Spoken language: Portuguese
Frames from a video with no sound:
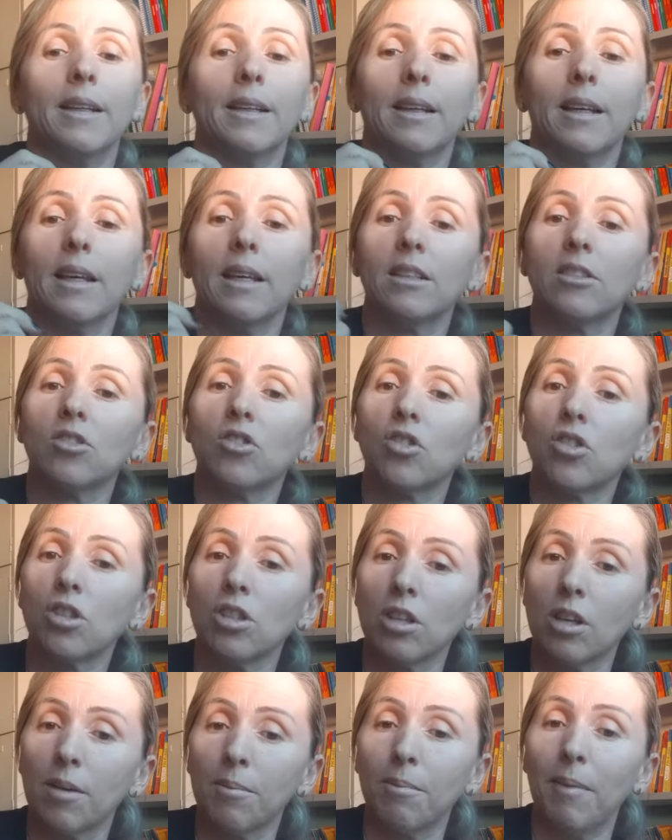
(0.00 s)
Que
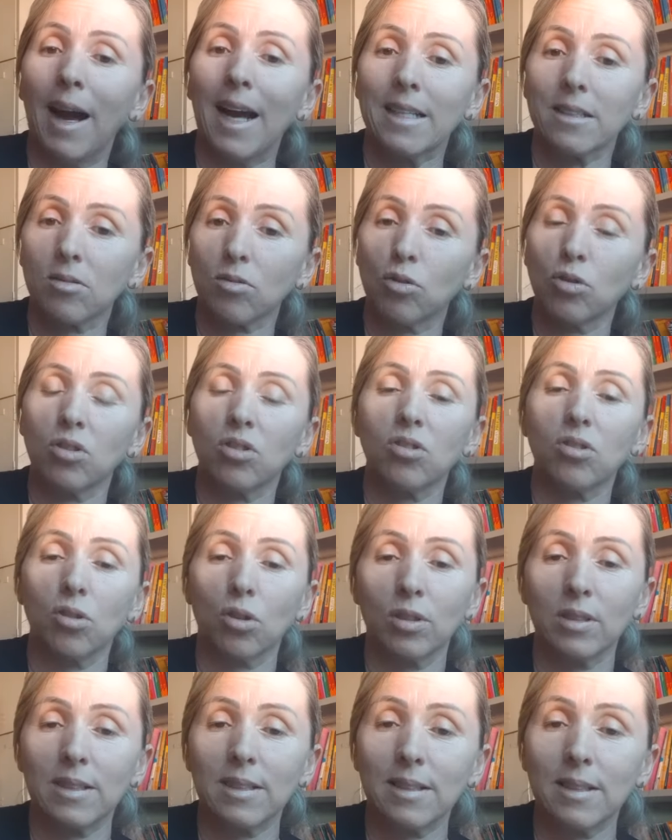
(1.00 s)
tinha más
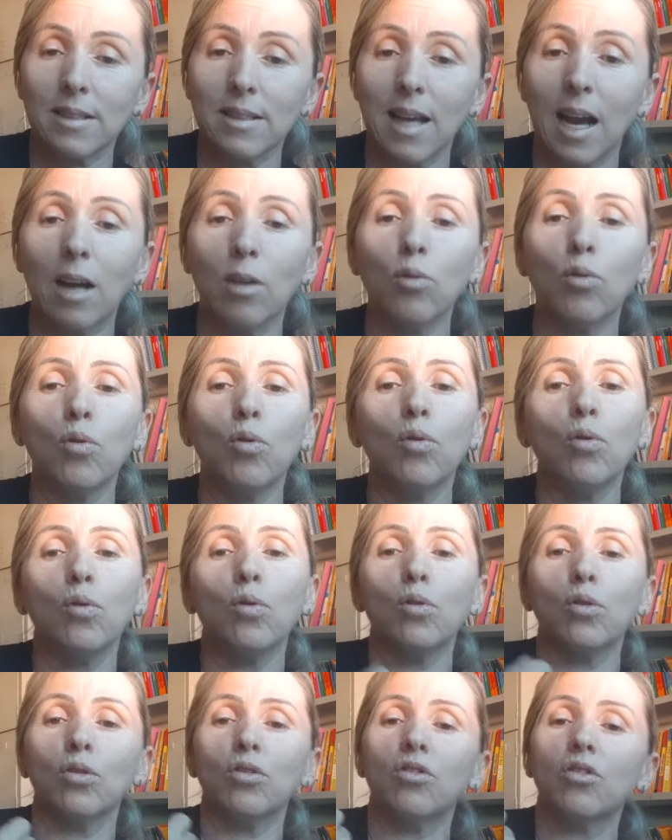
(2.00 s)
condições de
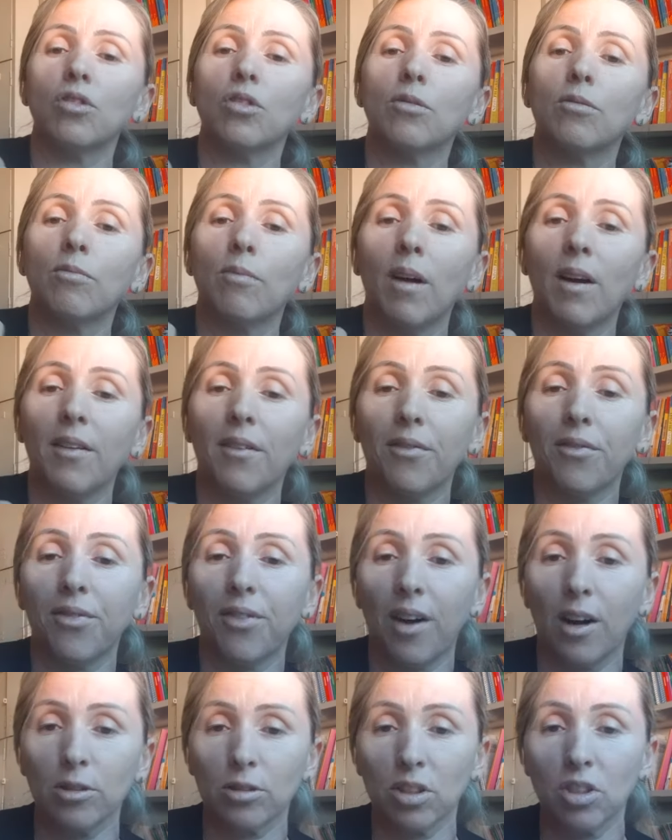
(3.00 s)
saúde, uma
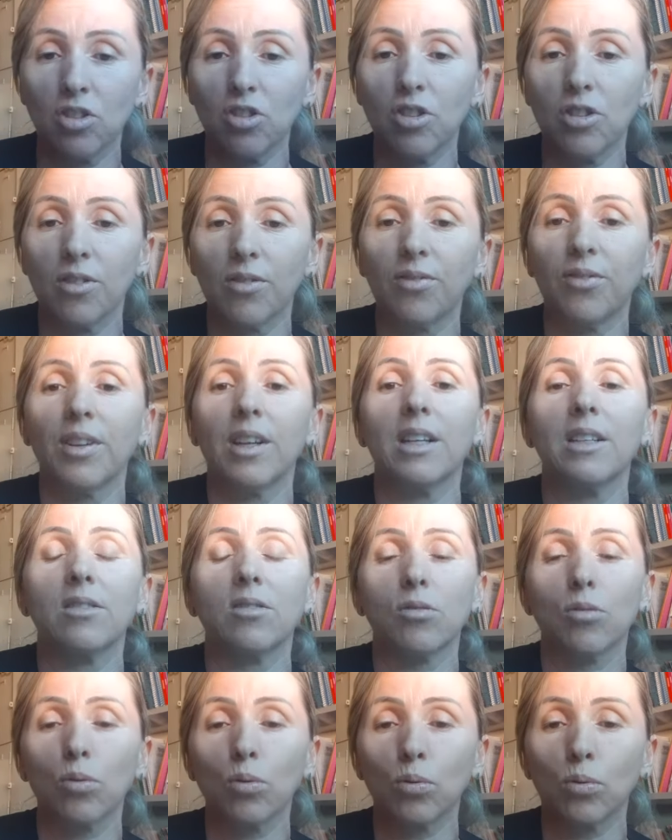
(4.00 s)
falta de
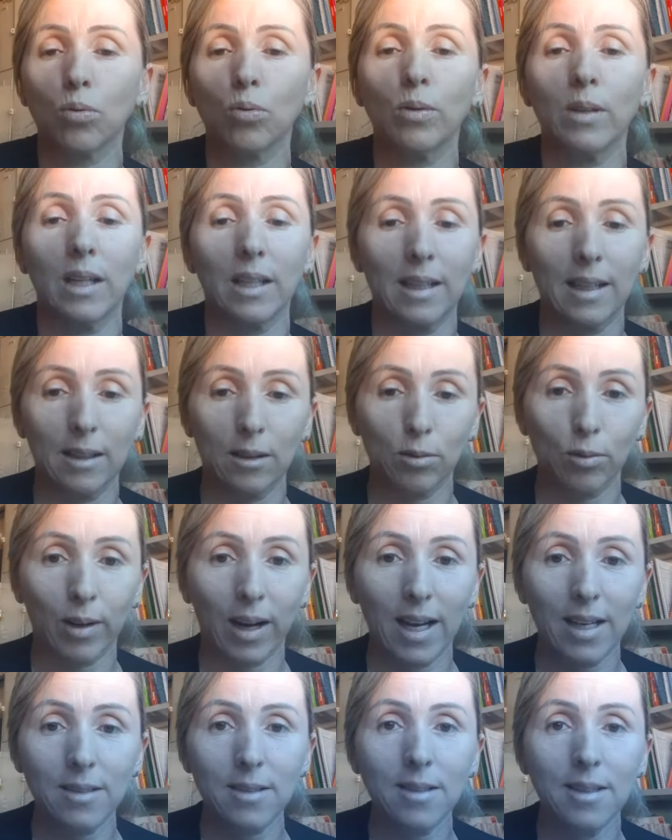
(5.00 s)
infraestrutura da
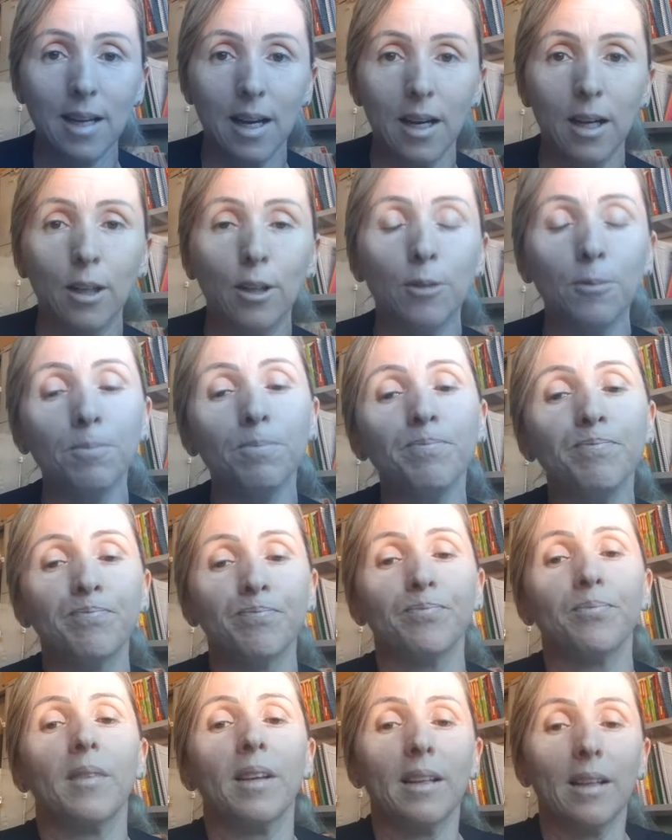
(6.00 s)
educação,
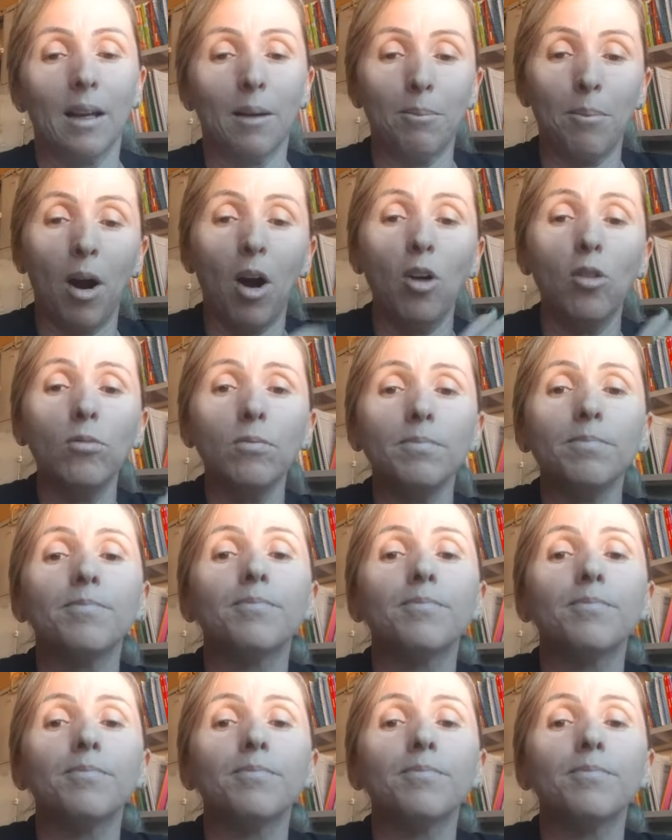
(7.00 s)
tá bom?